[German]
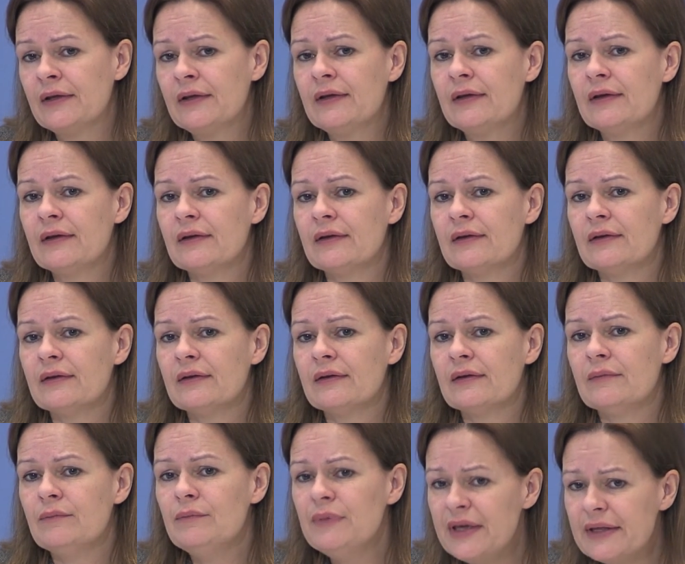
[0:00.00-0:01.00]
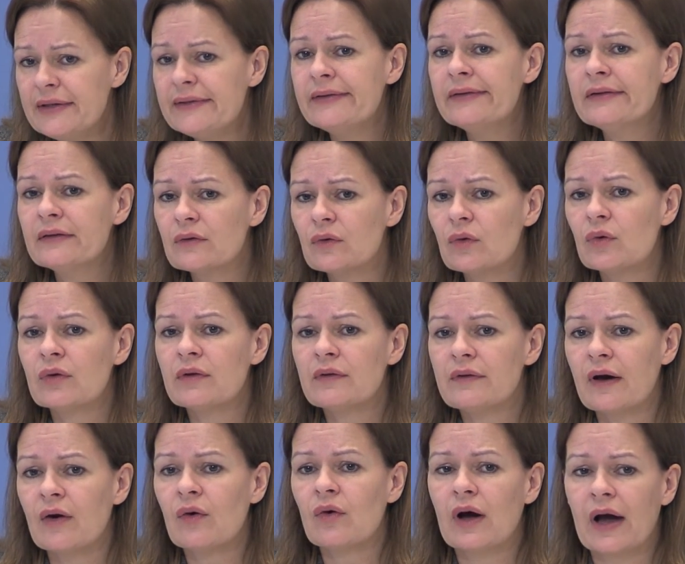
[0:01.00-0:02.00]
eine Gemeinschaftsaufgabe, die
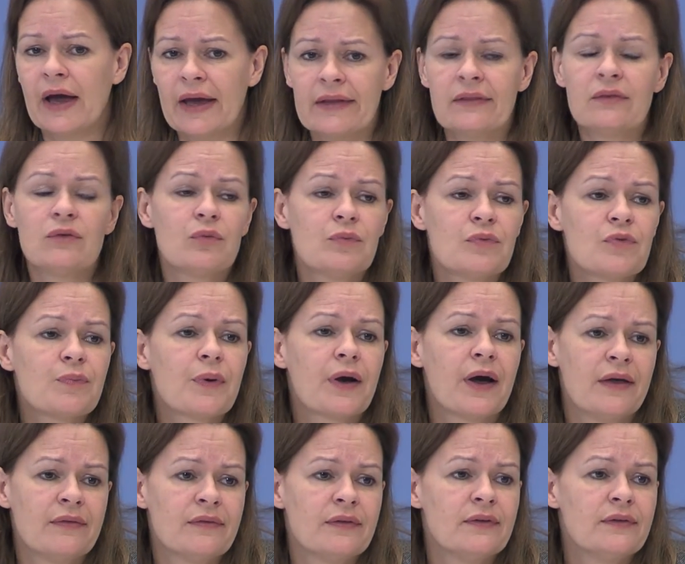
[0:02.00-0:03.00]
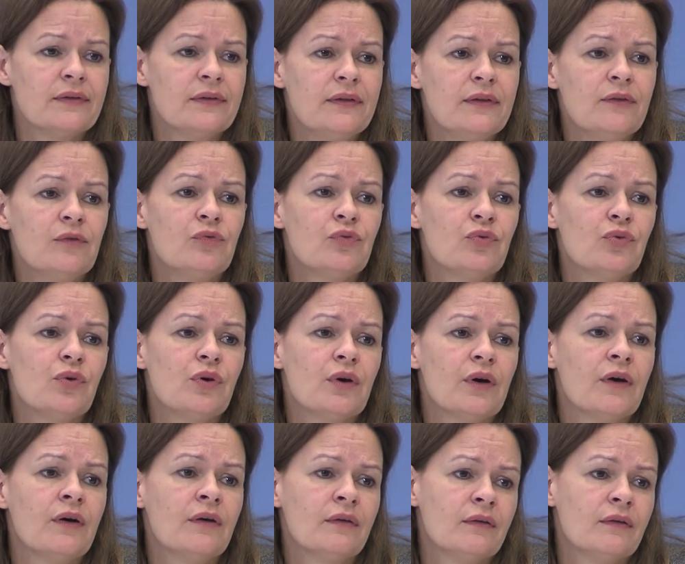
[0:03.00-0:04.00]
nur zusammen zu bewältigen sei.